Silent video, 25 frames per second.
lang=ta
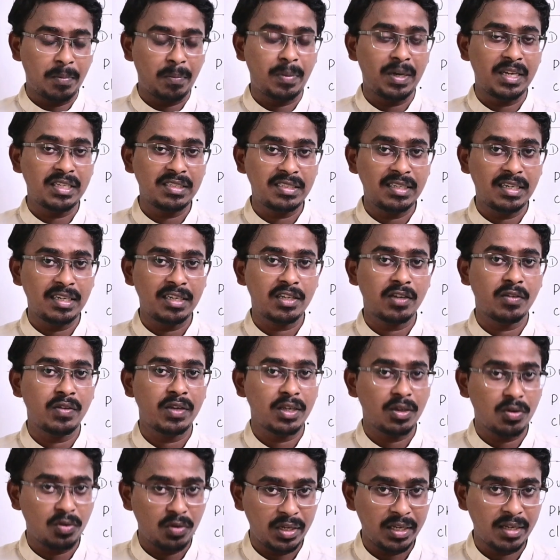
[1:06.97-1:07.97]
ப்ளஸ் எடுக்க
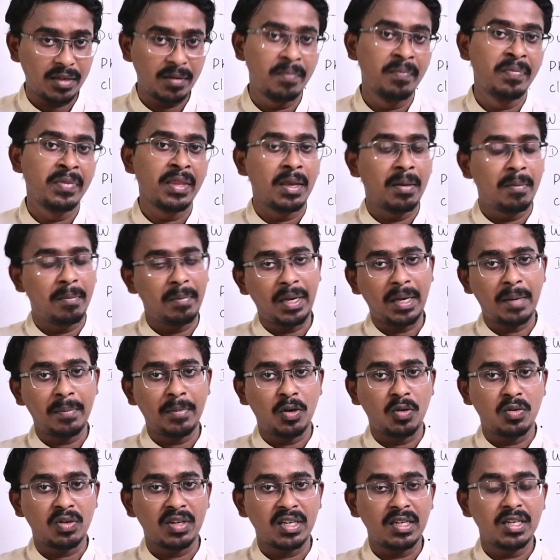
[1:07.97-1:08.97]
வைக்கக்கூடிய மேம்
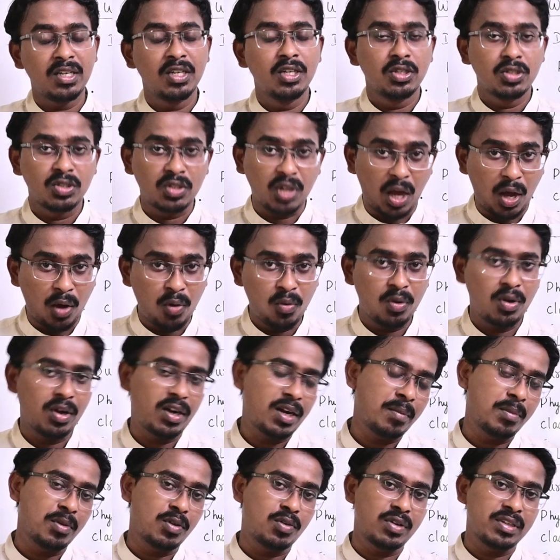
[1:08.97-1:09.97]
அவங்க ஸோ
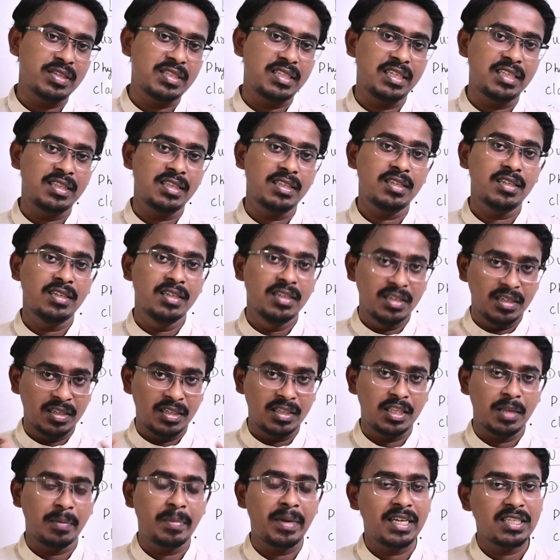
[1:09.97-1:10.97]
அவங்களும் நம்ம கூட சேர்ந்து
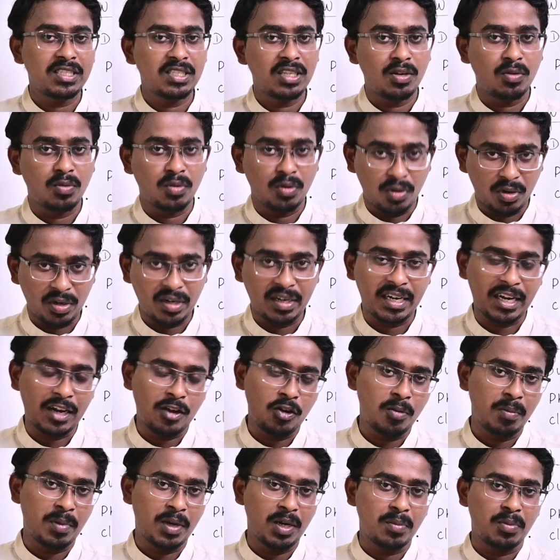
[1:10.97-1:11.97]
இந்த பேட்சில் உங்களோட
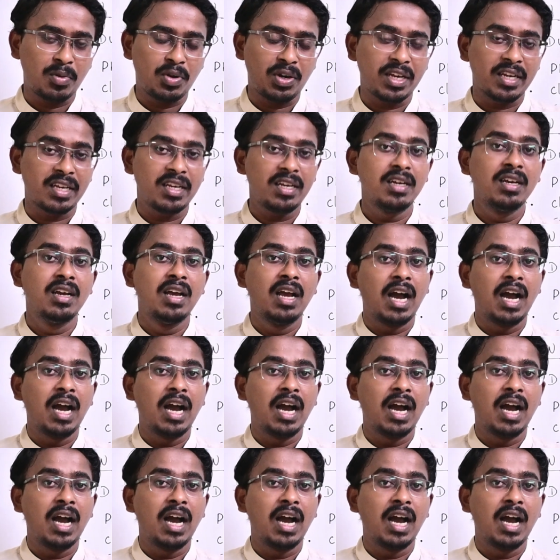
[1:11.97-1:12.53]
ட்ராவல் பண்ண போகிறாங்க